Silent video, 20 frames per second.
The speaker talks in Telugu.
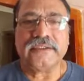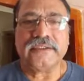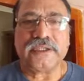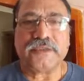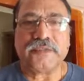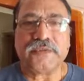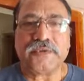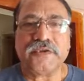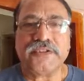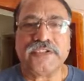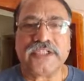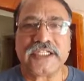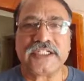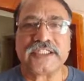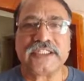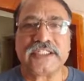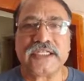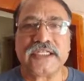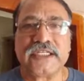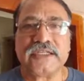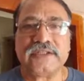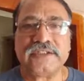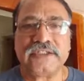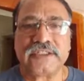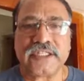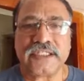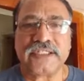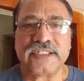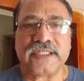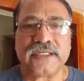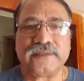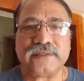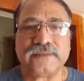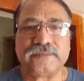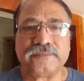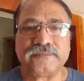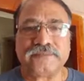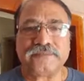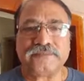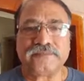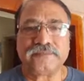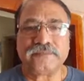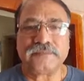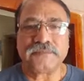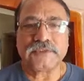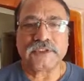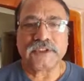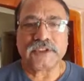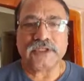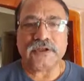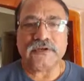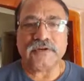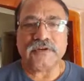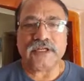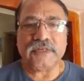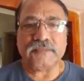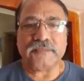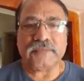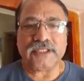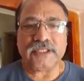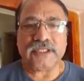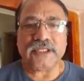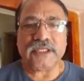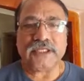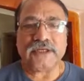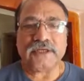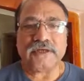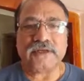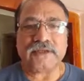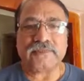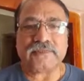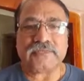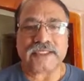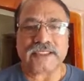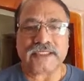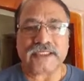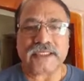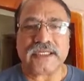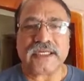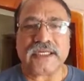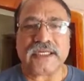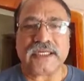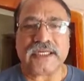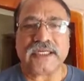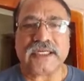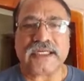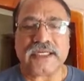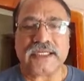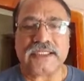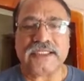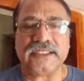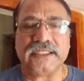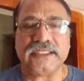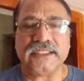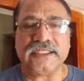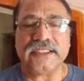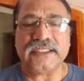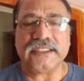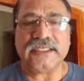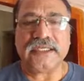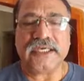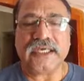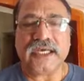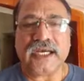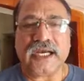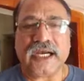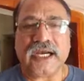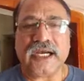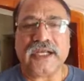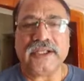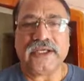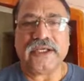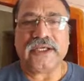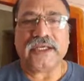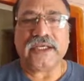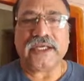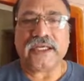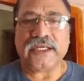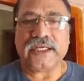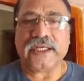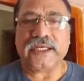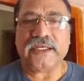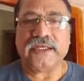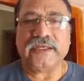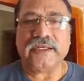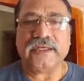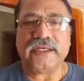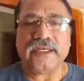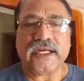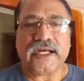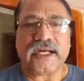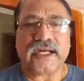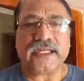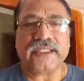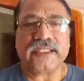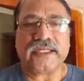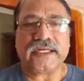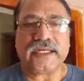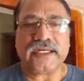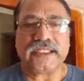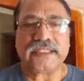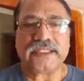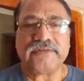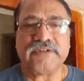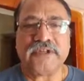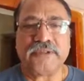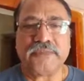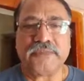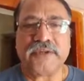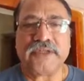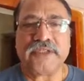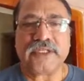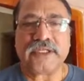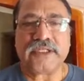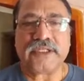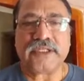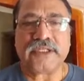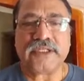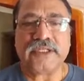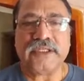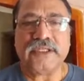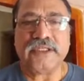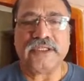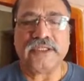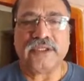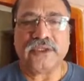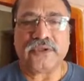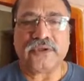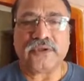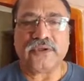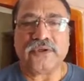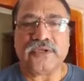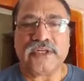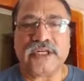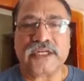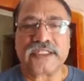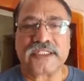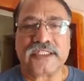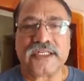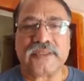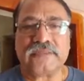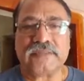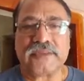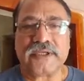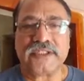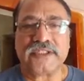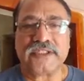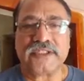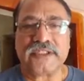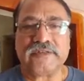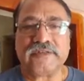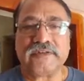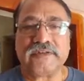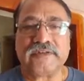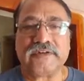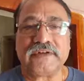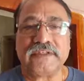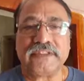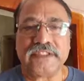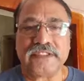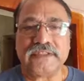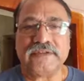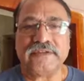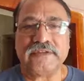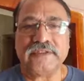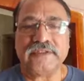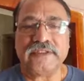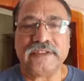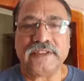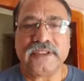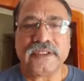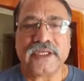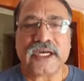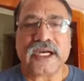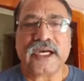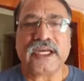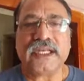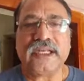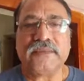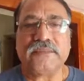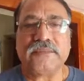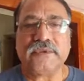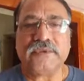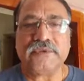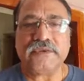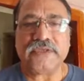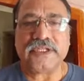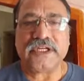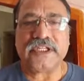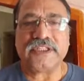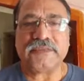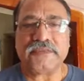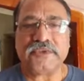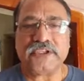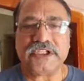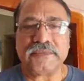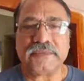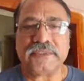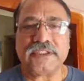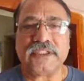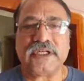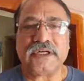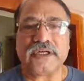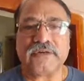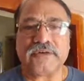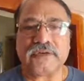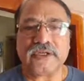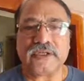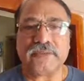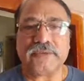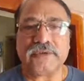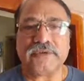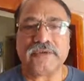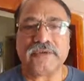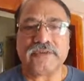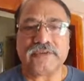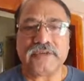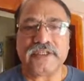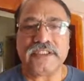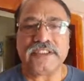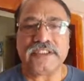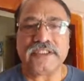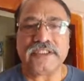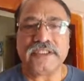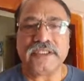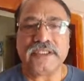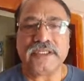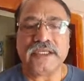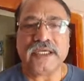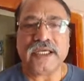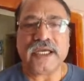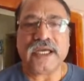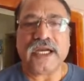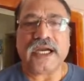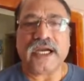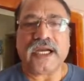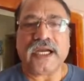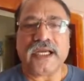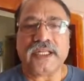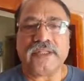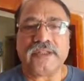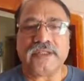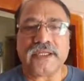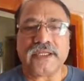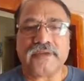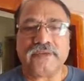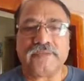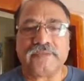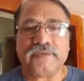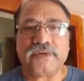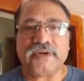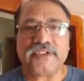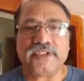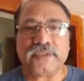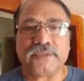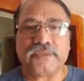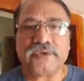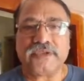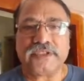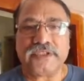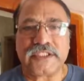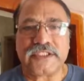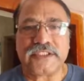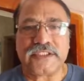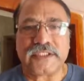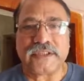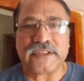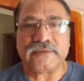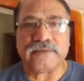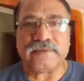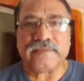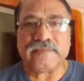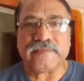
సపోర్ట్ చేస్తున్నారు చేశారు రెండు వేల పద్నాలుగులో పర్సనల్గా వెళ్ళి కలిసి ఆయన ఆయన ఆంధ్ర రాష్ట్రం విడిపోయిన తర్వాత రెండు రాష్ట్రాల పరిస్థితులను వివరించి ఆయన అప్పుడు గుజరాత్ ముఖ్యమంత్రిగా ఉన్నప్పుడు వివరించి ఆయనకి ఫుల్ సపోర్ట్ చేశాడు